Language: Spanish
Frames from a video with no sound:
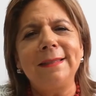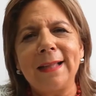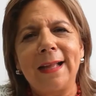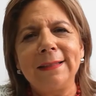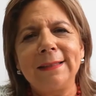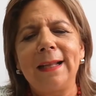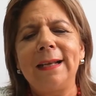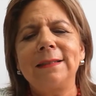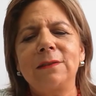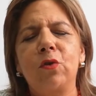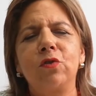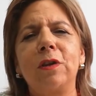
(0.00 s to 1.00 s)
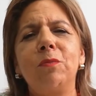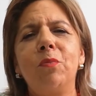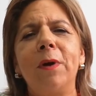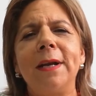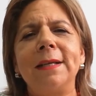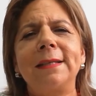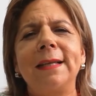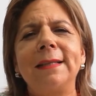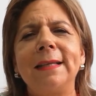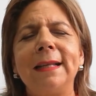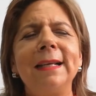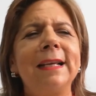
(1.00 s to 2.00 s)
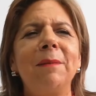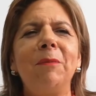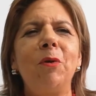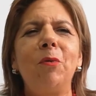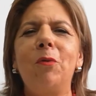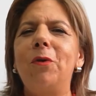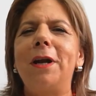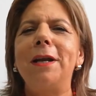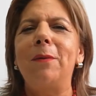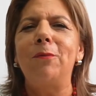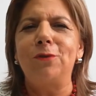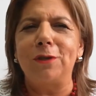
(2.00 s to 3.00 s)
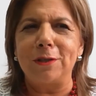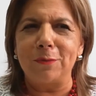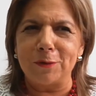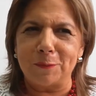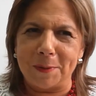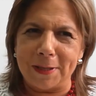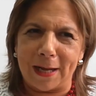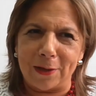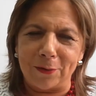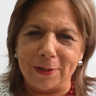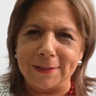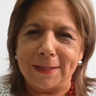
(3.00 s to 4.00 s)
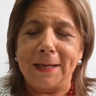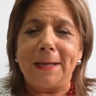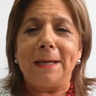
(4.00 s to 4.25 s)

tantas las cosas buenas que tienen que me demoraría muchísimo explicándoles.